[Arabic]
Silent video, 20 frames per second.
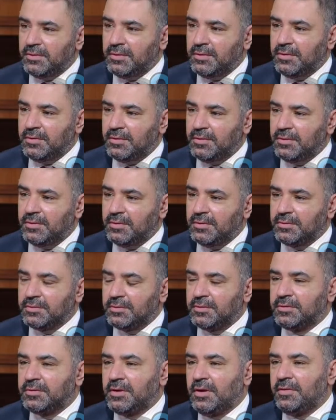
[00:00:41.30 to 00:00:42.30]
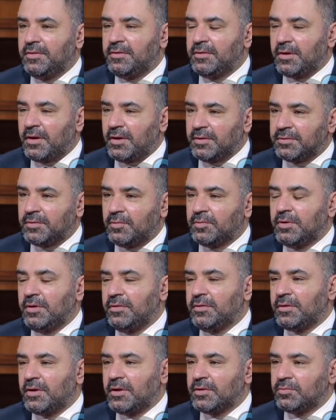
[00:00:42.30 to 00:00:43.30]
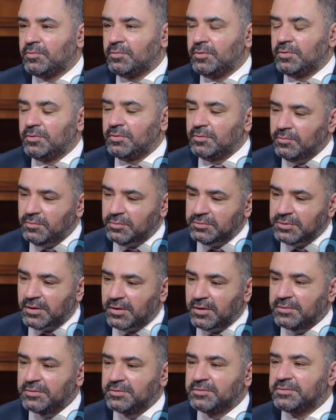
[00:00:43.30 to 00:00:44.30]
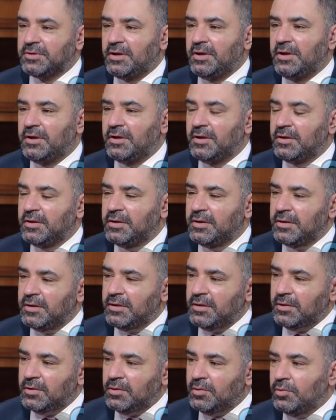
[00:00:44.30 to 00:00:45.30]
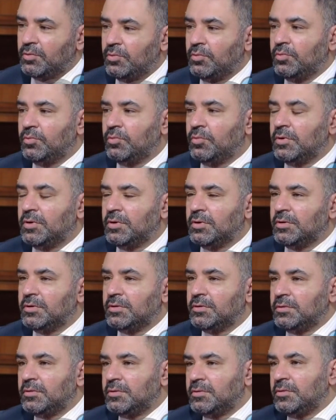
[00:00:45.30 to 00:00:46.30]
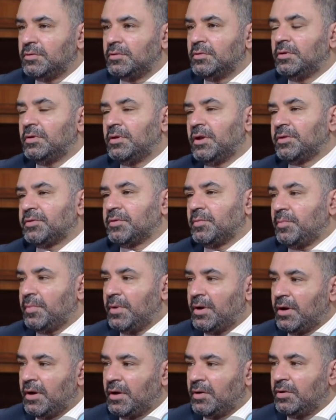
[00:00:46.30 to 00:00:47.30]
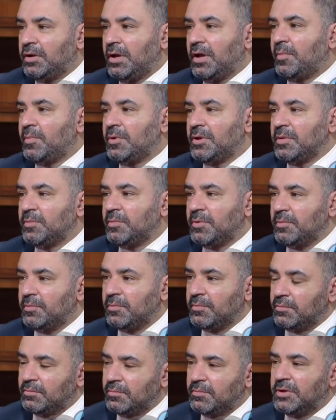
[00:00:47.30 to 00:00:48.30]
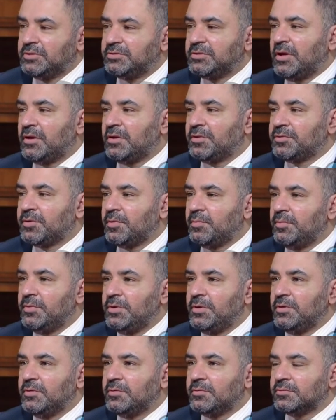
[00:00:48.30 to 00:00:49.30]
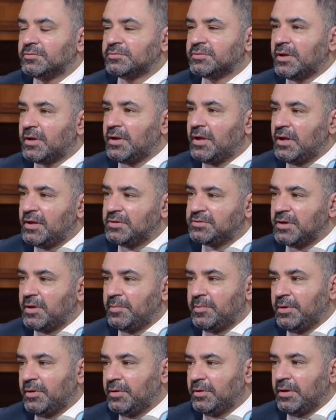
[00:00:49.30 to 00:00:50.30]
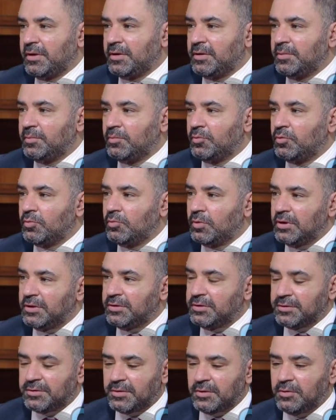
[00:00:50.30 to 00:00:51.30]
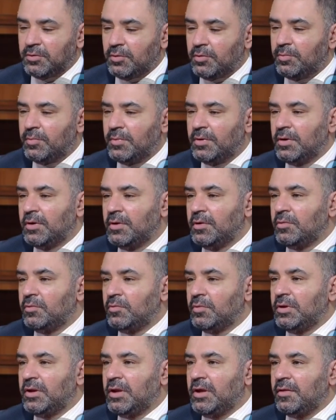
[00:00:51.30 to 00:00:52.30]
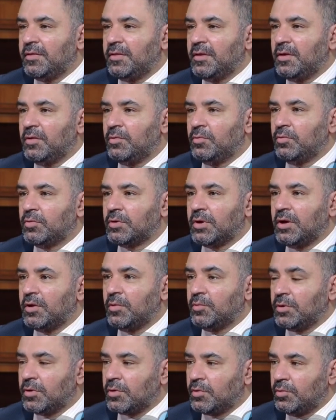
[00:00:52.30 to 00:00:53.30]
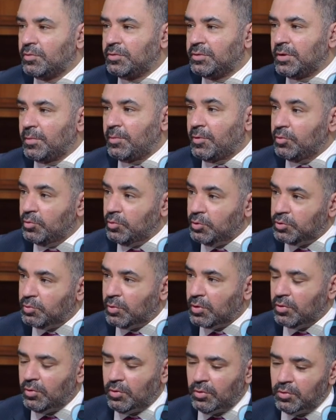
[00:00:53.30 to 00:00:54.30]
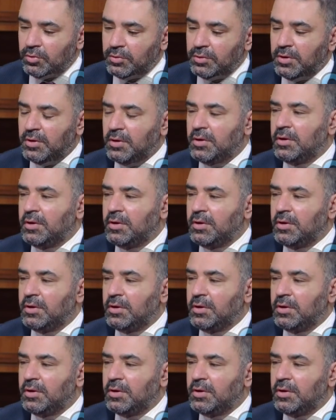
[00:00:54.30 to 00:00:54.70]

آه، تحذيرات وتحذيرات وزارة الصحة والاطباء والعاملين بالمجال الطبي صار لها اسابيع يعني مو ولدة اليوم واللحظه وكانوا يرون طبعا ويتوقعون